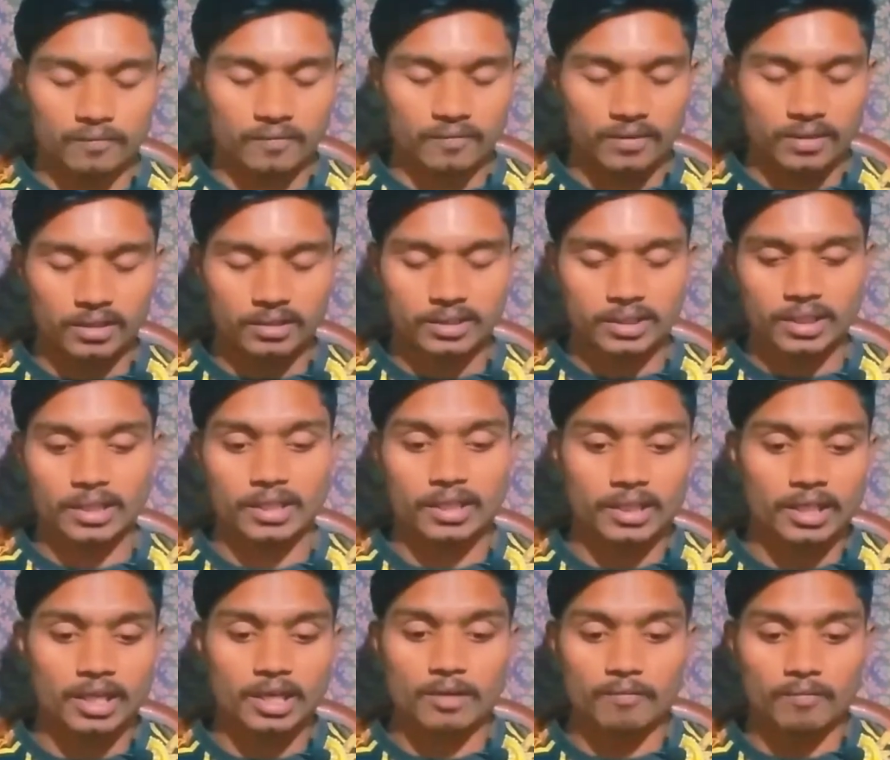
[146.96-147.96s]
फ़र्ज़ करें
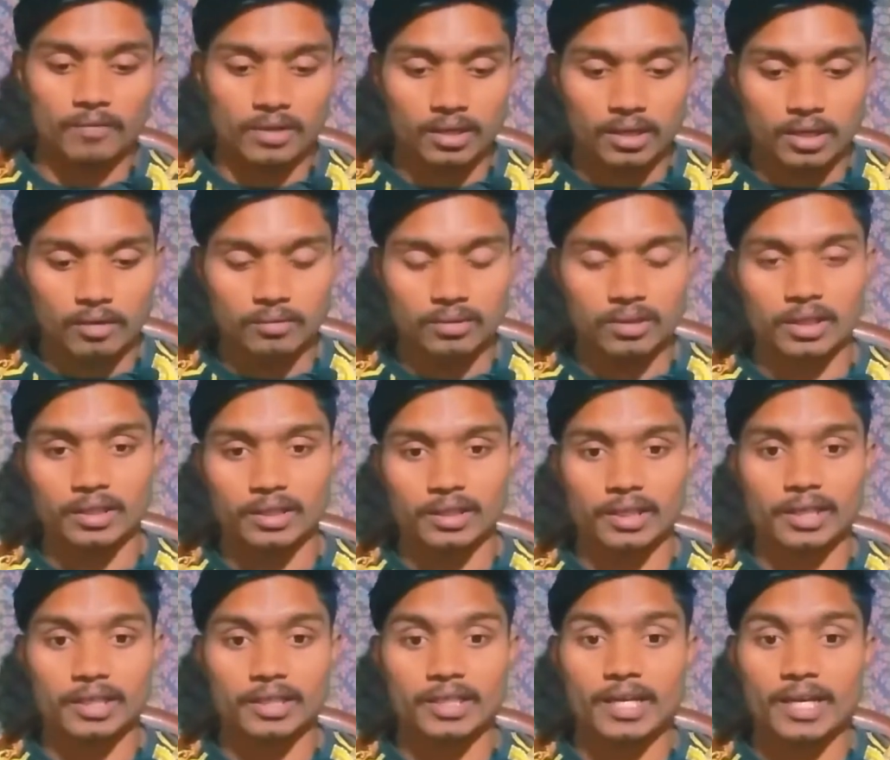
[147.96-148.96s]
कि आप वर्कआउट
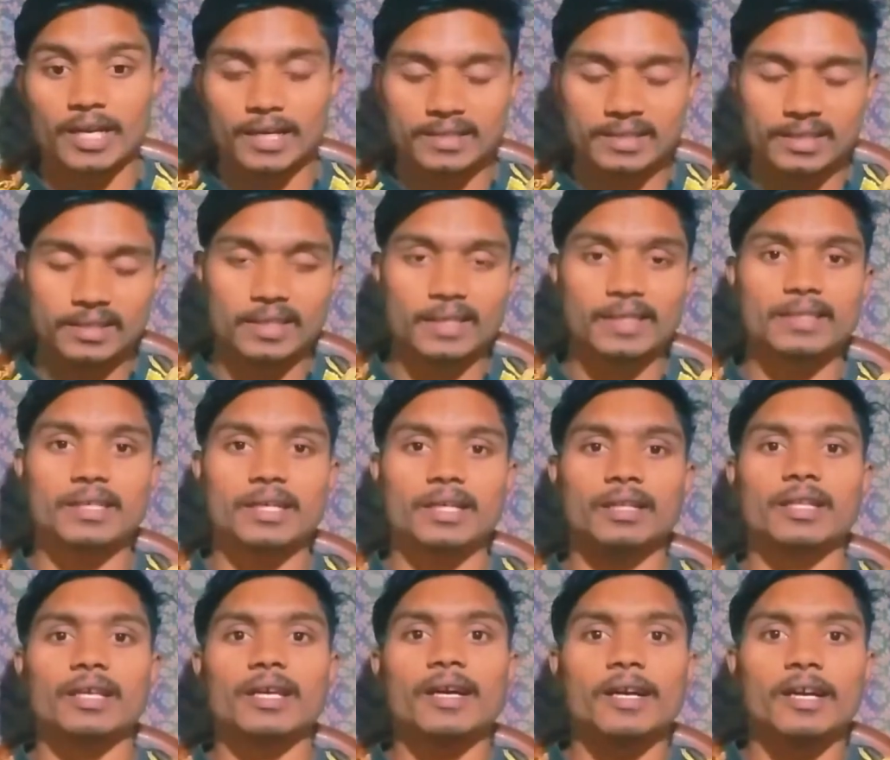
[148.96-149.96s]
करते हैं या एक्सरसाइज
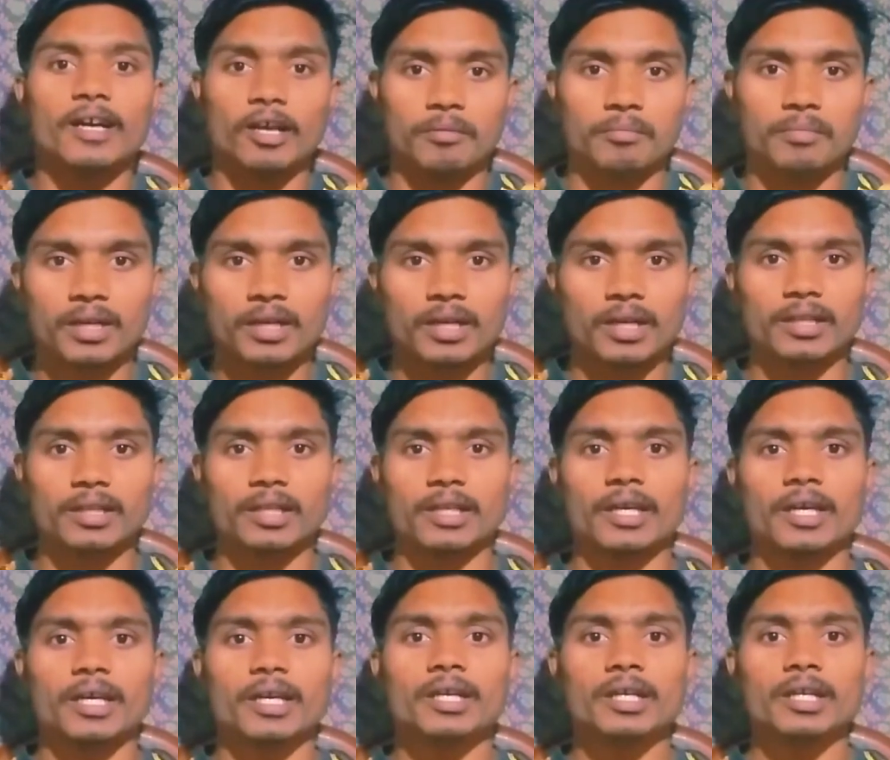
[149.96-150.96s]
करते हैं घर में करते
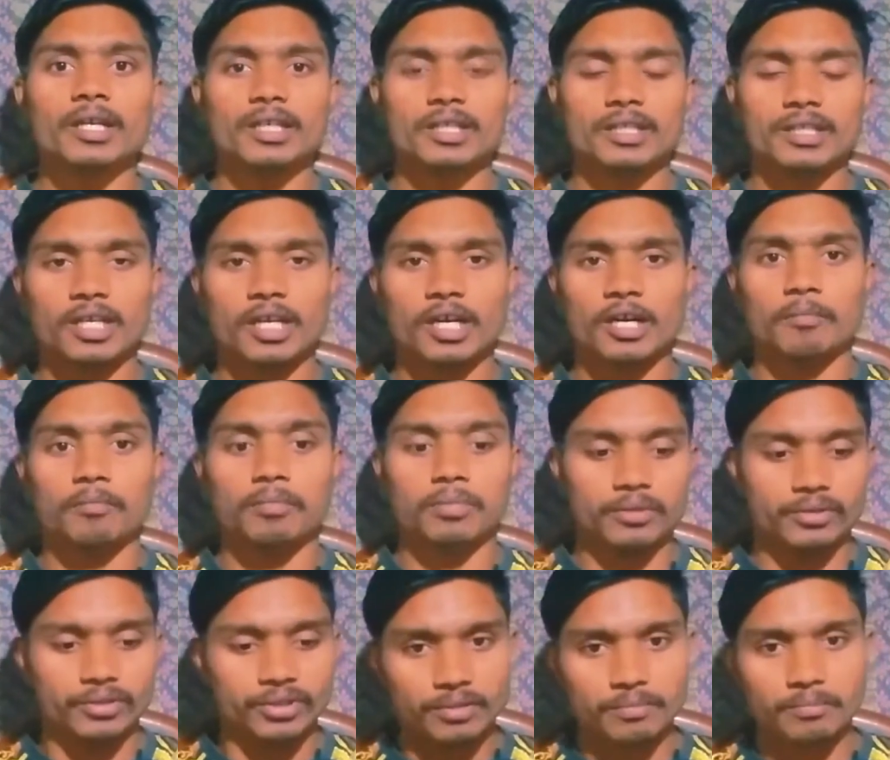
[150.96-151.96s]
हैं या आप
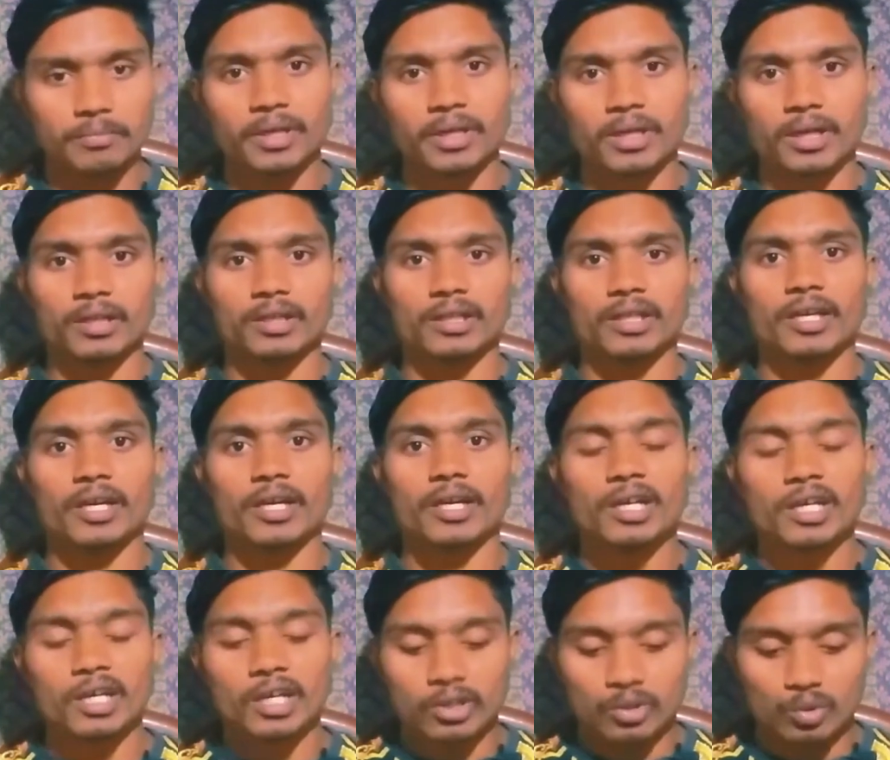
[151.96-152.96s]
जिम में करते हैं
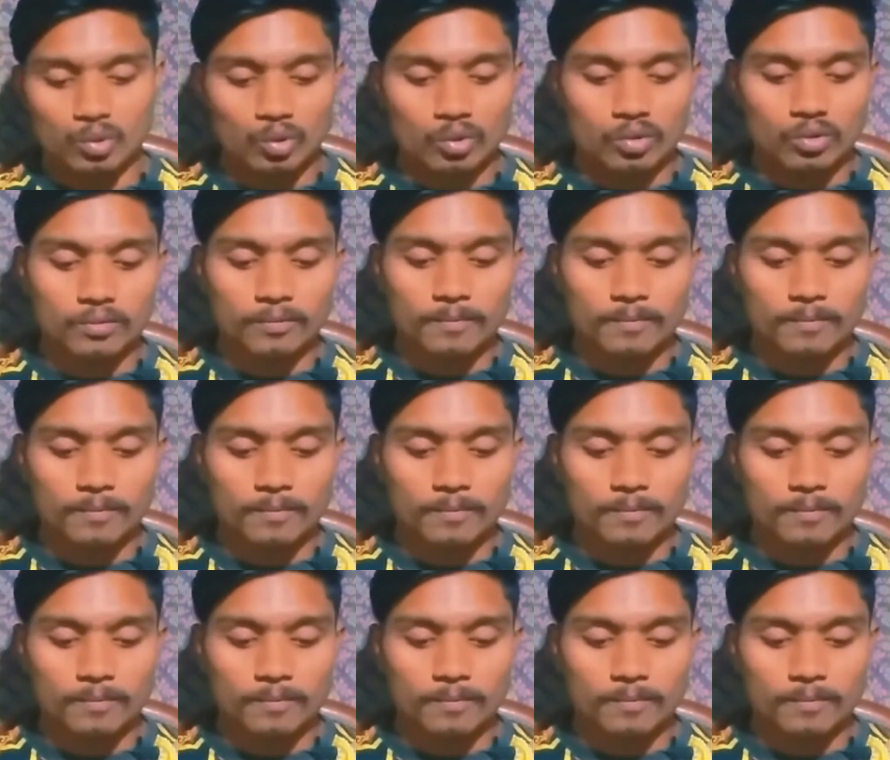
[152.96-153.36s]
तो